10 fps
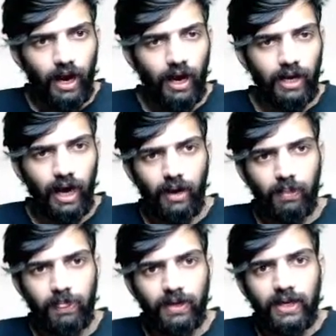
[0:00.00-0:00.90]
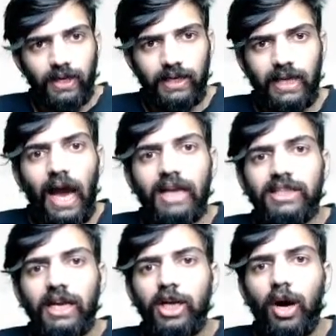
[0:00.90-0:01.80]
अगला dash
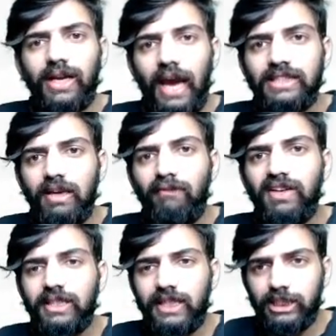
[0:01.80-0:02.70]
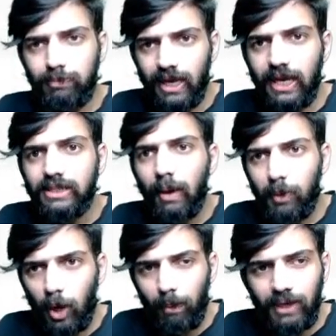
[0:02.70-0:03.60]
are the organism which displays of
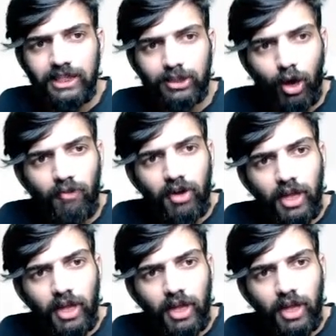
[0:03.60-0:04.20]
properties of